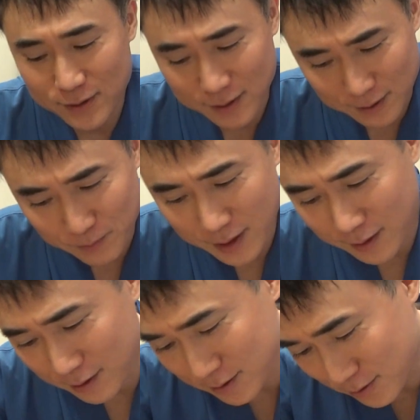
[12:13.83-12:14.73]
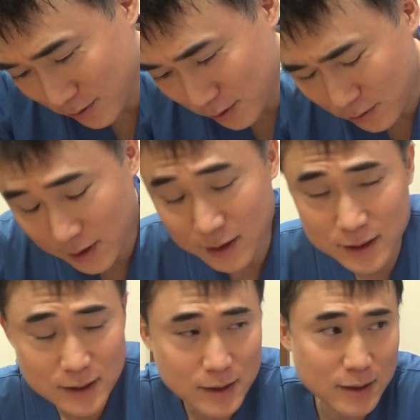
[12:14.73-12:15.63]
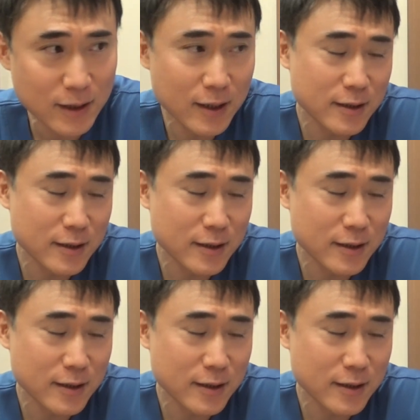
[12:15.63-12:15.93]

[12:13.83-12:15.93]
だメンタルすごい弱いし